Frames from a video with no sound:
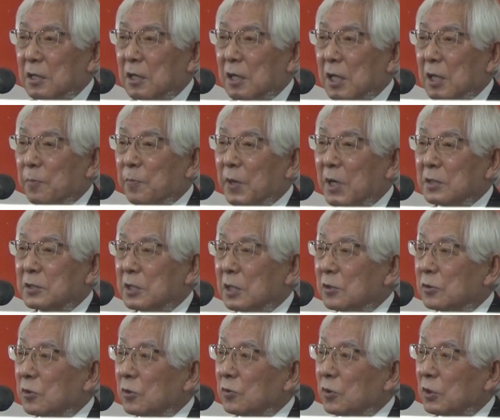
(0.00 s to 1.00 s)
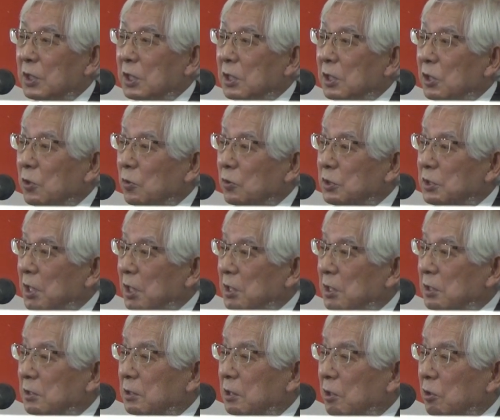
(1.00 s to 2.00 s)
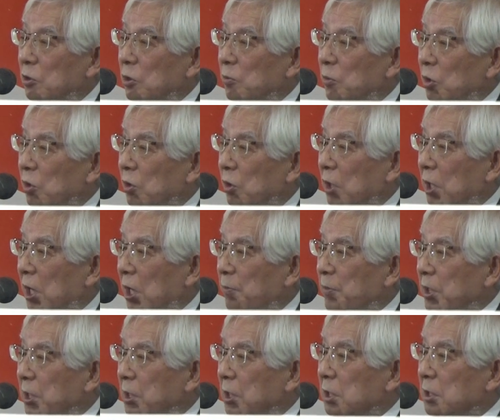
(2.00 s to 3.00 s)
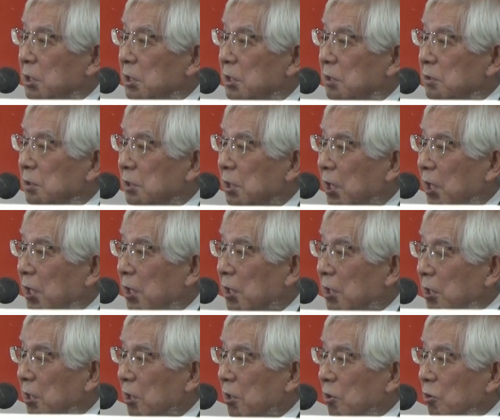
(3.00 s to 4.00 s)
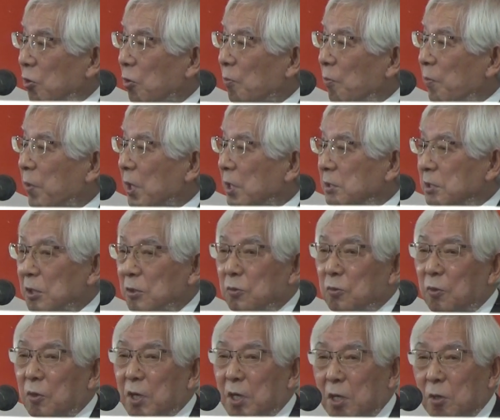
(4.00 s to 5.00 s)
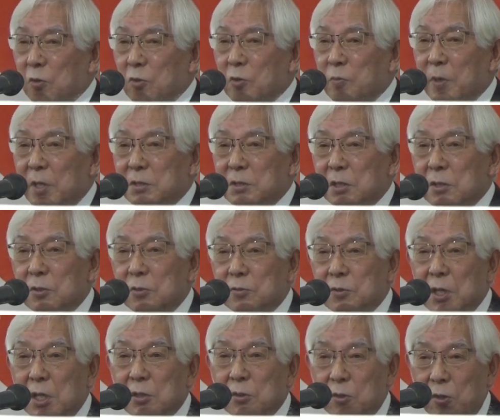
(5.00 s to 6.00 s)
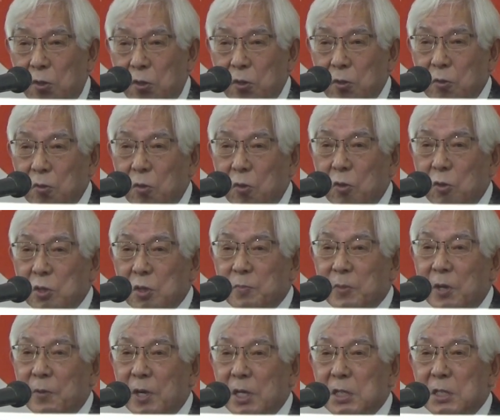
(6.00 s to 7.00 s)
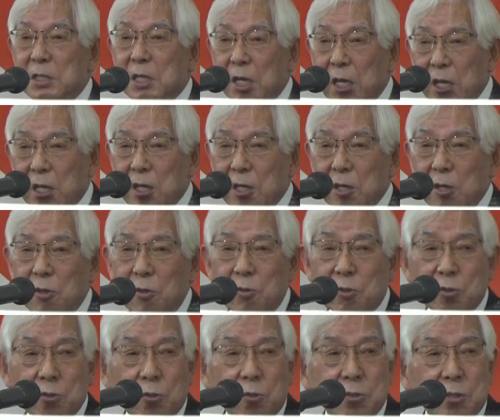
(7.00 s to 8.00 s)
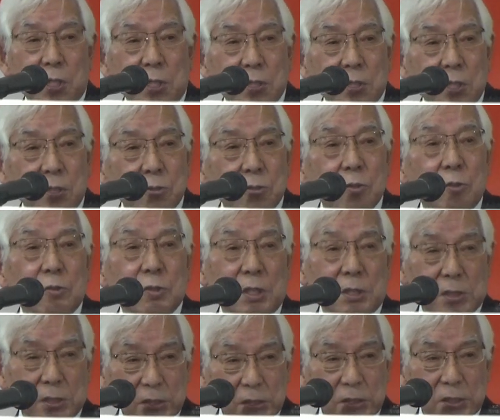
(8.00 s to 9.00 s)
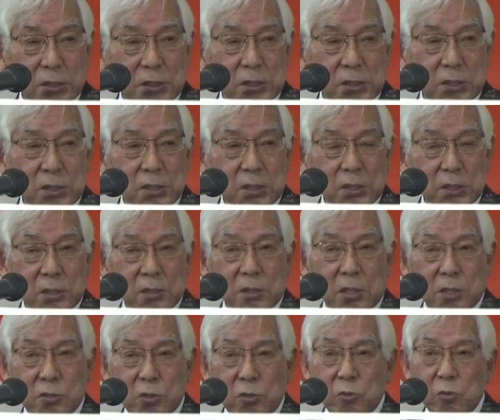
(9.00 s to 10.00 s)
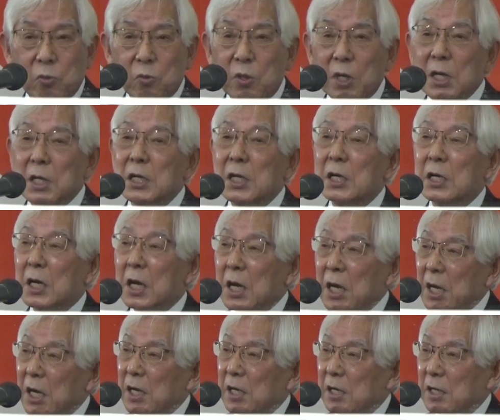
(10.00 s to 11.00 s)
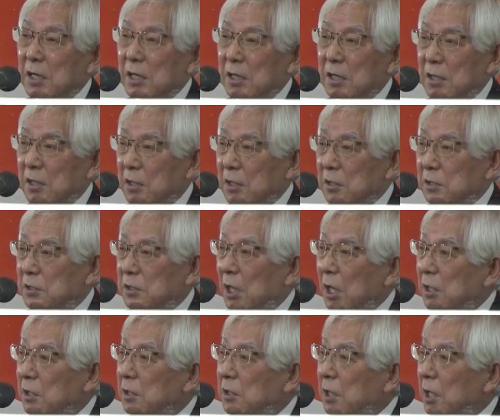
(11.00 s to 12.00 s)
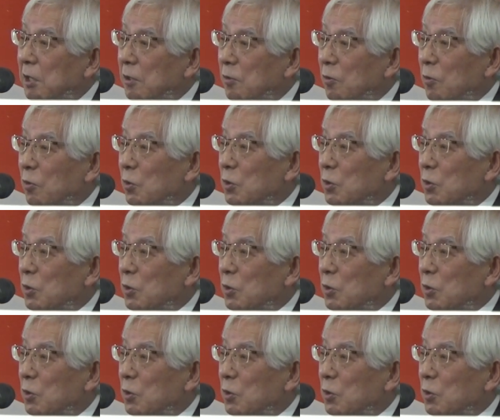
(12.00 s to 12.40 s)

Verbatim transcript: 0%の金利の時代ですけれどもアメリカでですね4%から6%ぐらいの小利回りで運用されているそうですでそのお金が3年